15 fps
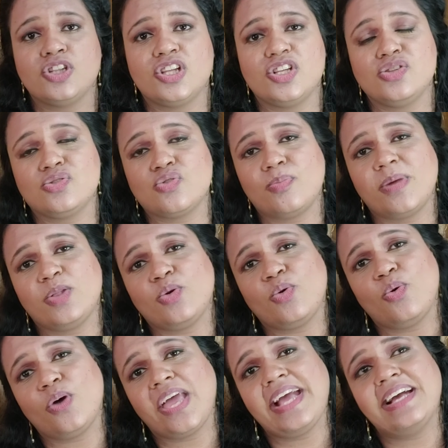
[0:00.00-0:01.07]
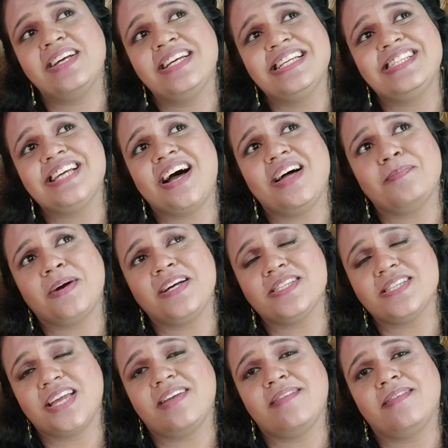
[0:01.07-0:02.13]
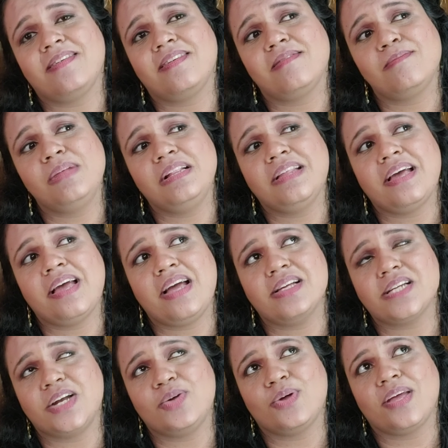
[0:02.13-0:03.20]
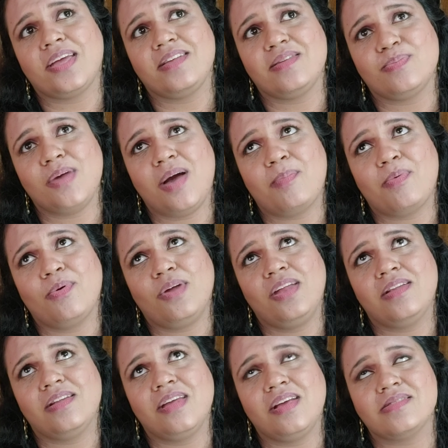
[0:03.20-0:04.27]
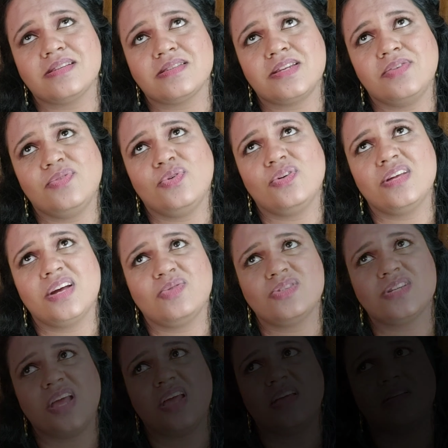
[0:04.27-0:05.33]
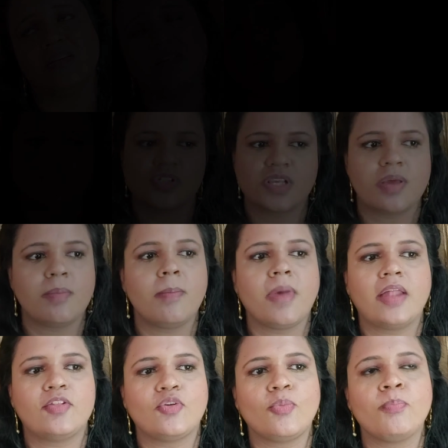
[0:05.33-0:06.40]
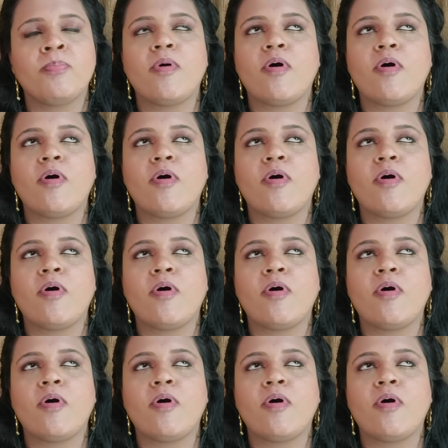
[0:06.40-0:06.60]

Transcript: मुझे तीन सौ में तो एक चार पाँच शेड मिलते हैं आई शेडो के इसमें आपको कितने 64 या कुछ है मीशो से मैं तो